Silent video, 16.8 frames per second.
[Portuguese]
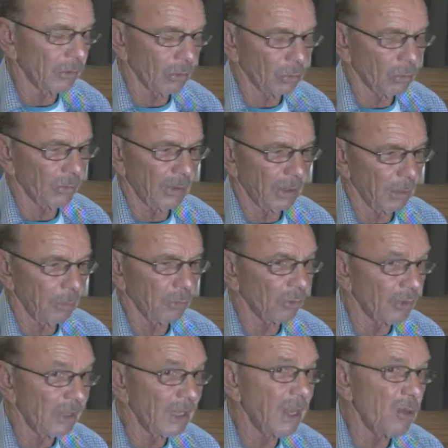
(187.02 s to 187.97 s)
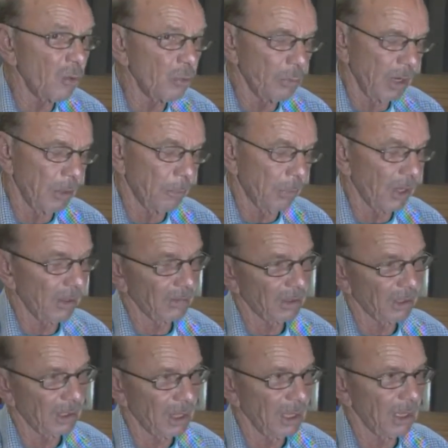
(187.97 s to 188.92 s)
Não conseguimos nenhuma
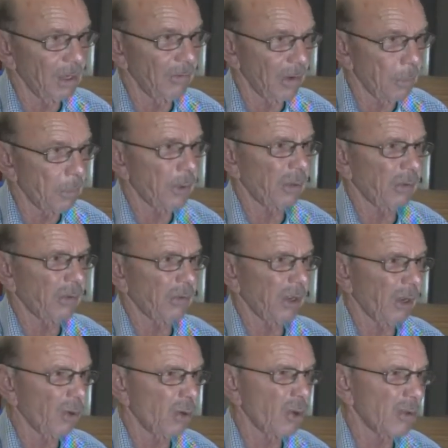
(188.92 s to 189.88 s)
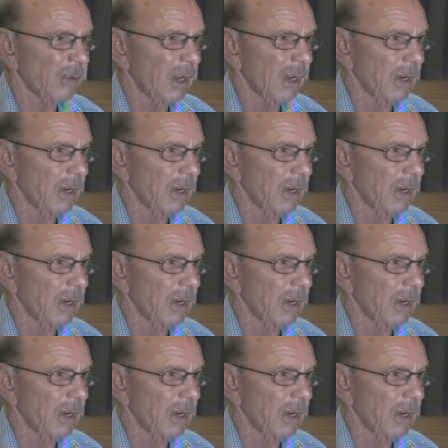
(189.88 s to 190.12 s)
empresa aqui que vai patrocinar o nosso